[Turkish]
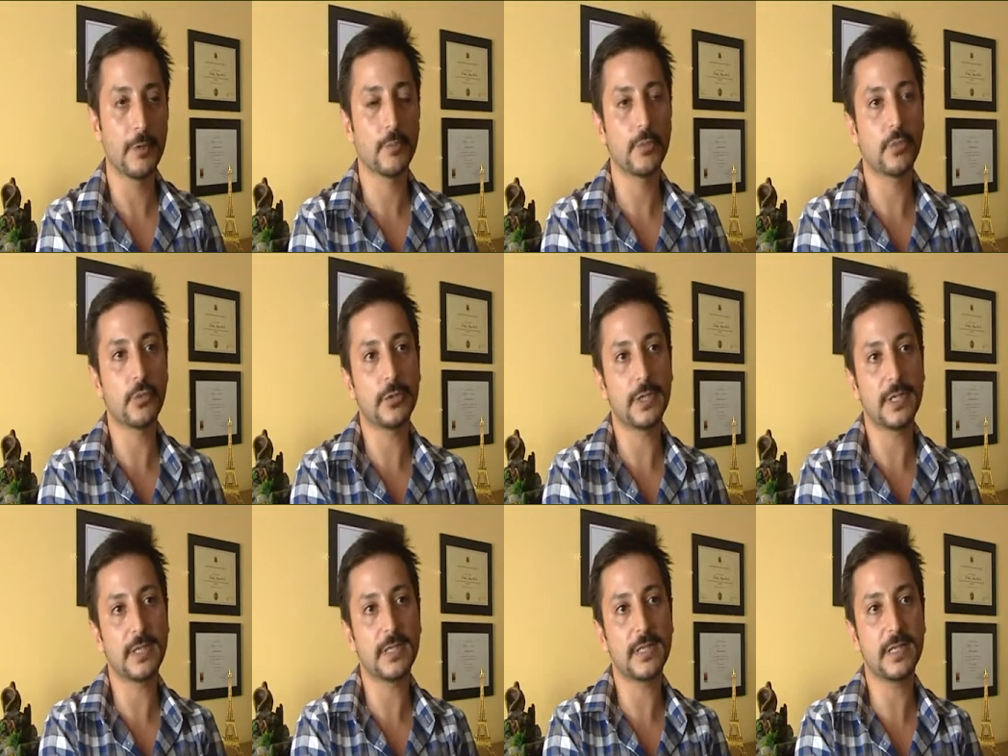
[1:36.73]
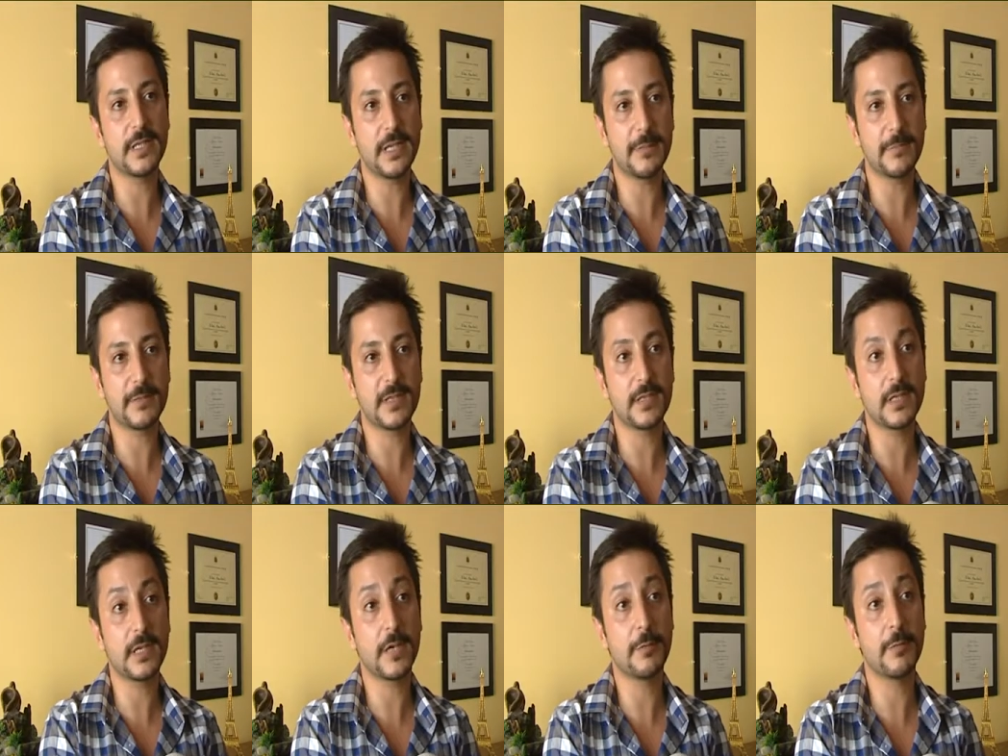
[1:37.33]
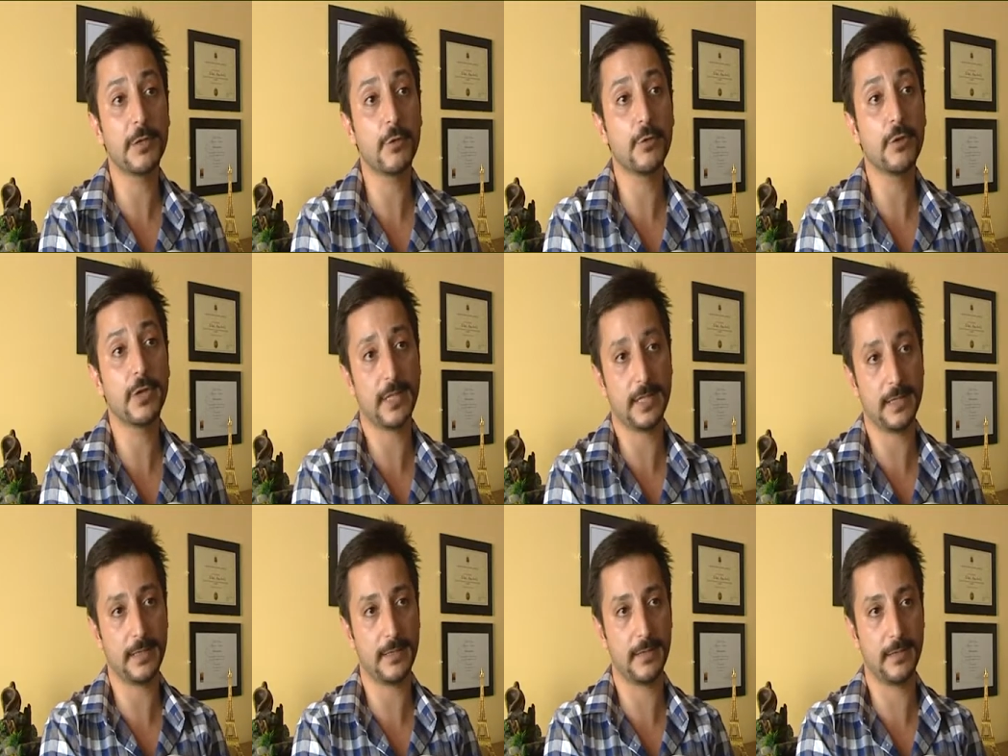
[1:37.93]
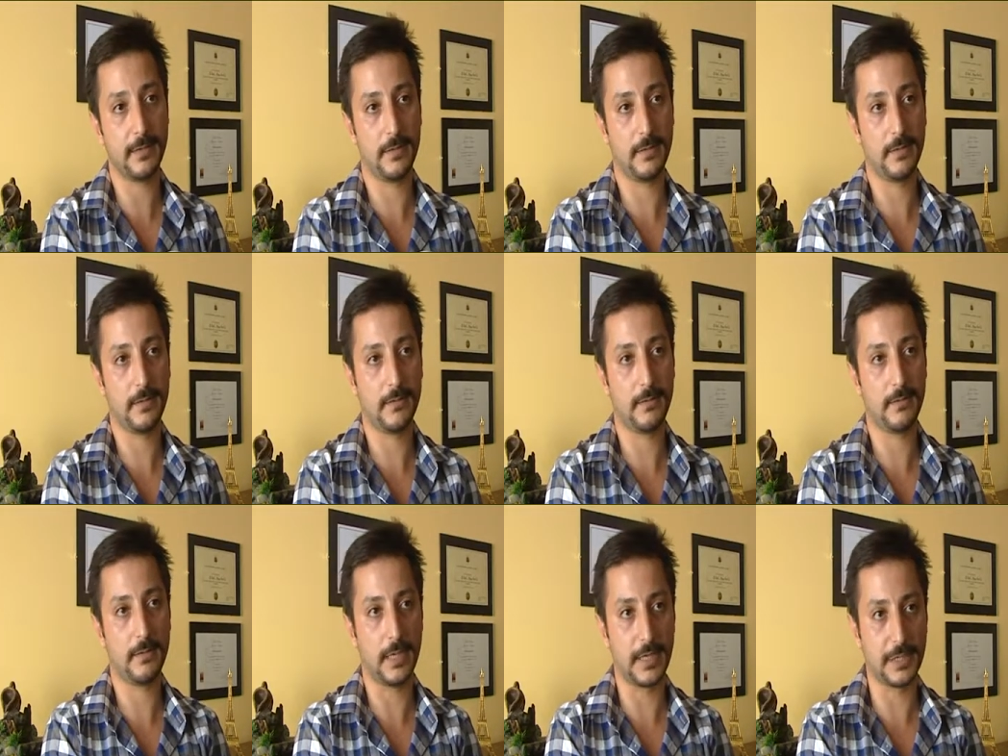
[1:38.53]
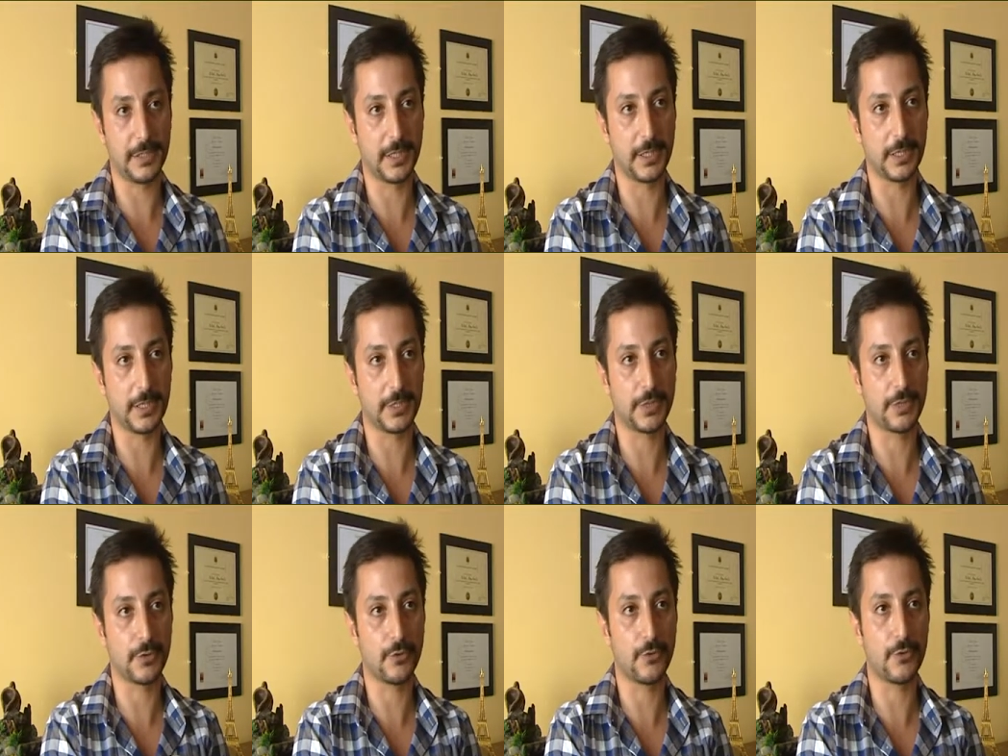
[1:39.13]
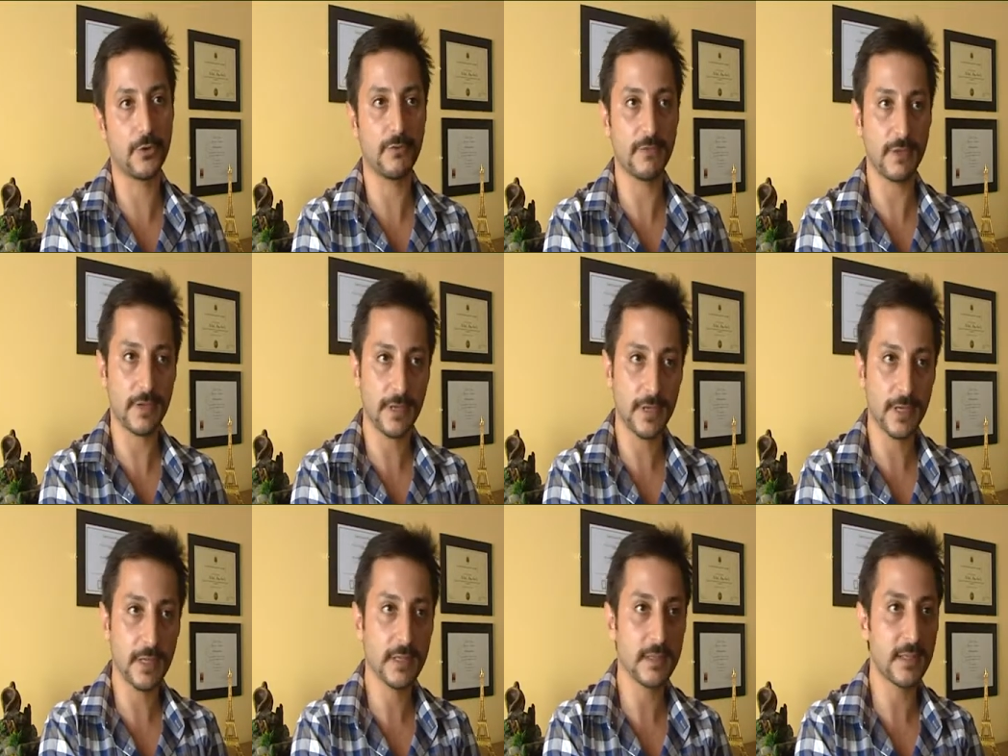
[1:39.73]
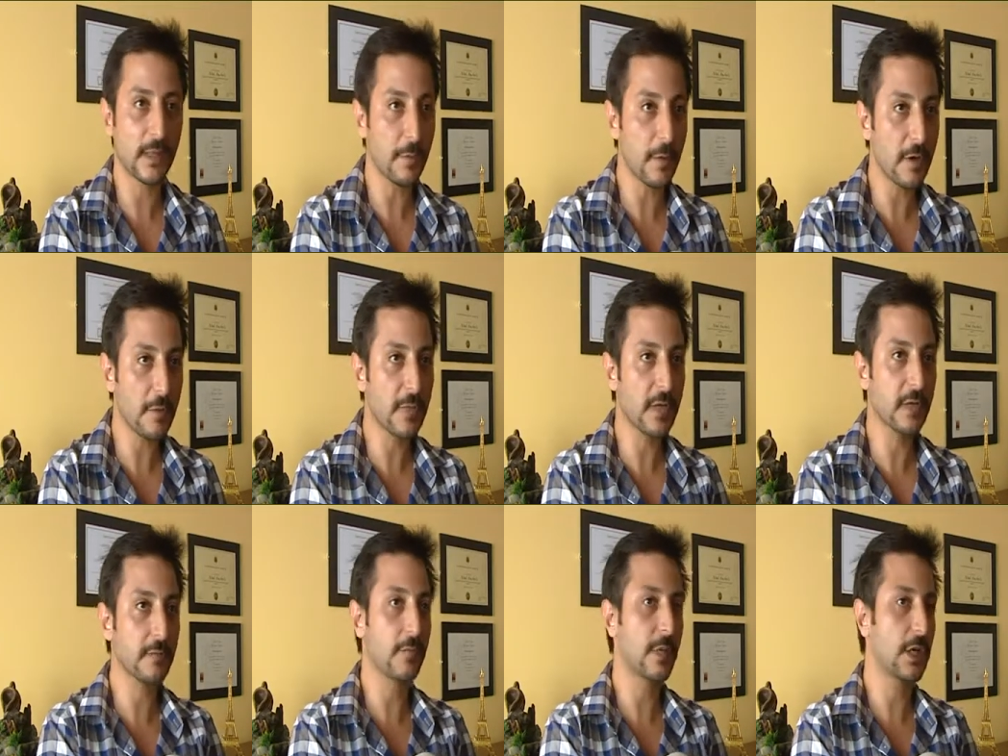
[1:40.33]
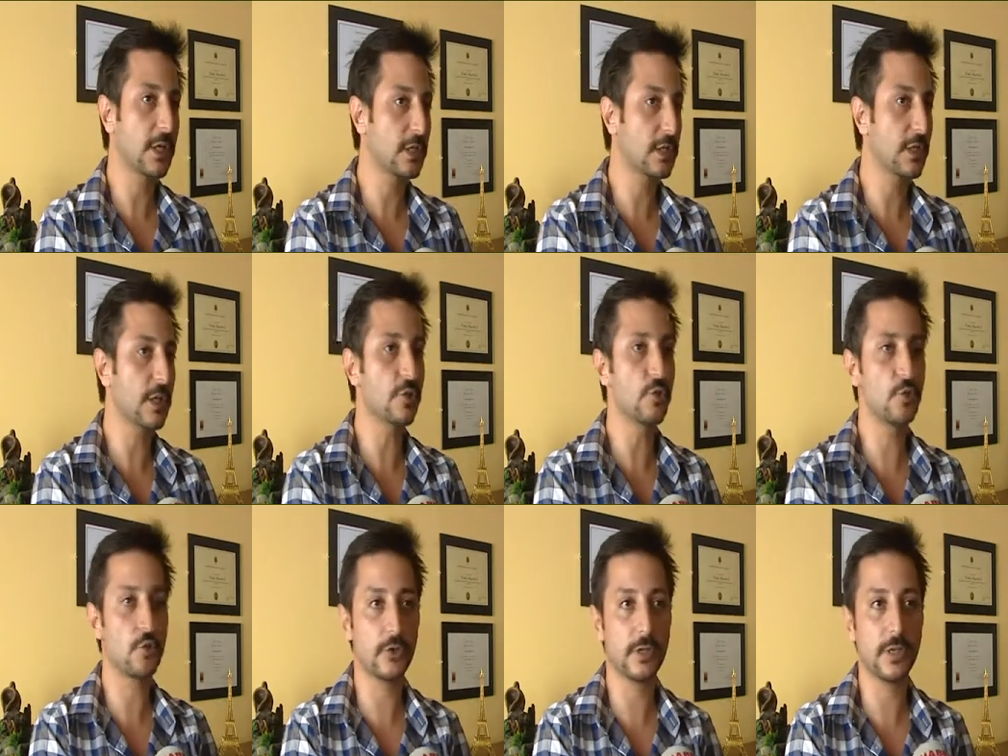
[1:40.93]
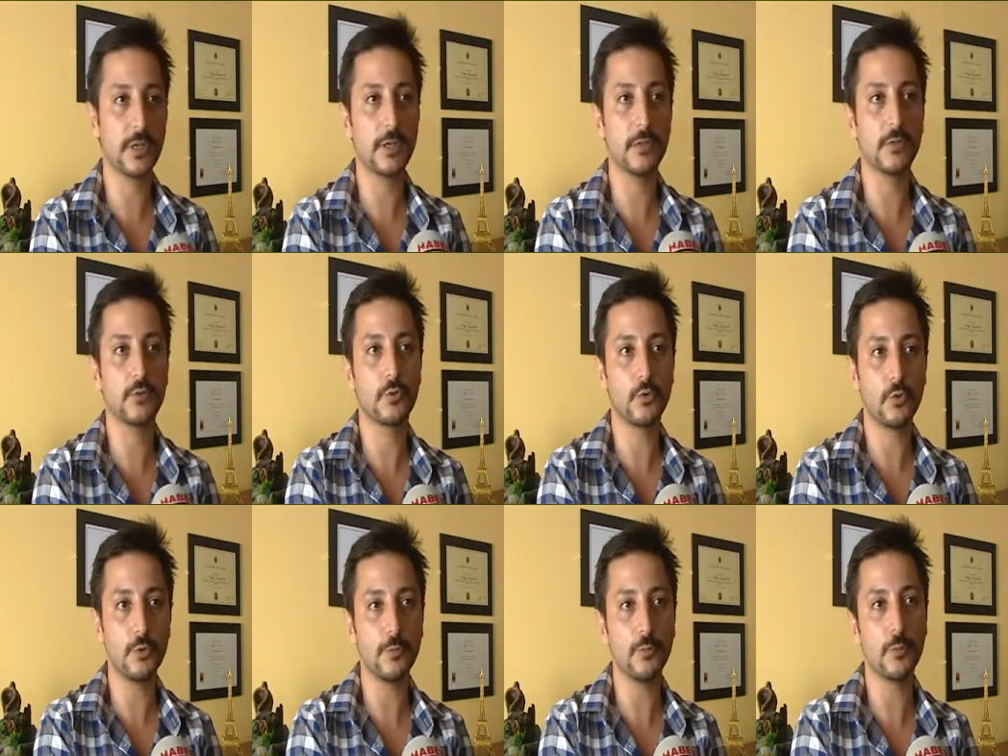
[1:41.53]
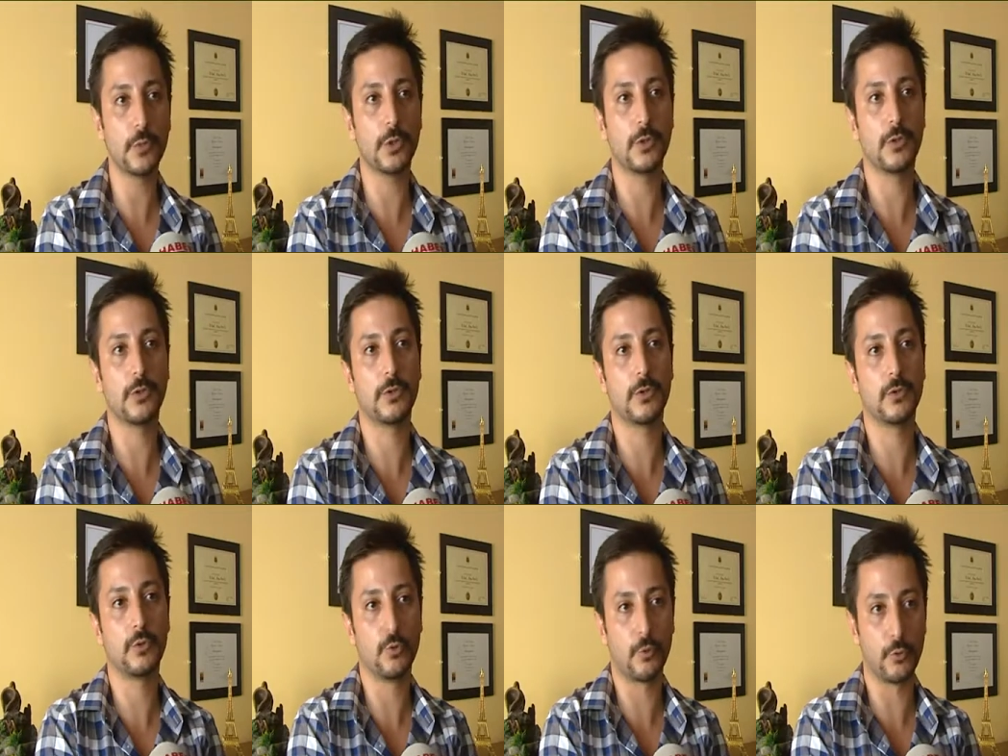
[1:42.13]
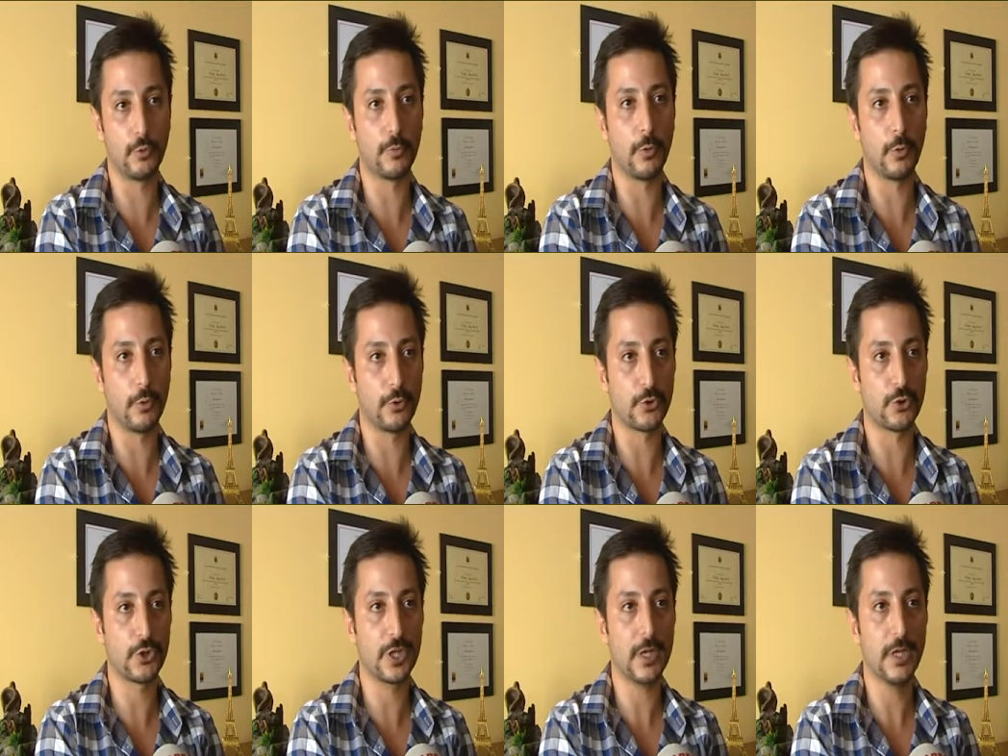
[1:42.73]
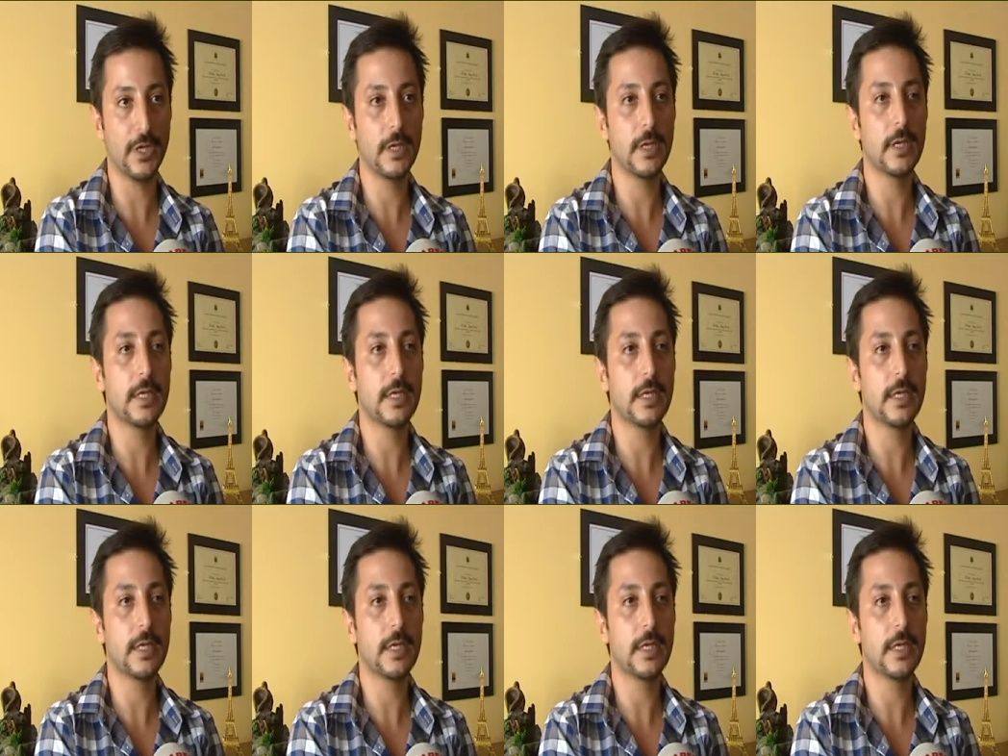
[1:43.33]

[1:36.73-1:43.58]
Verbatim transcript: Bu gezilerin hepsini kabile üyeleri gerçekleştiriyor ve tamamen baştan sona tüm e, tur boyunca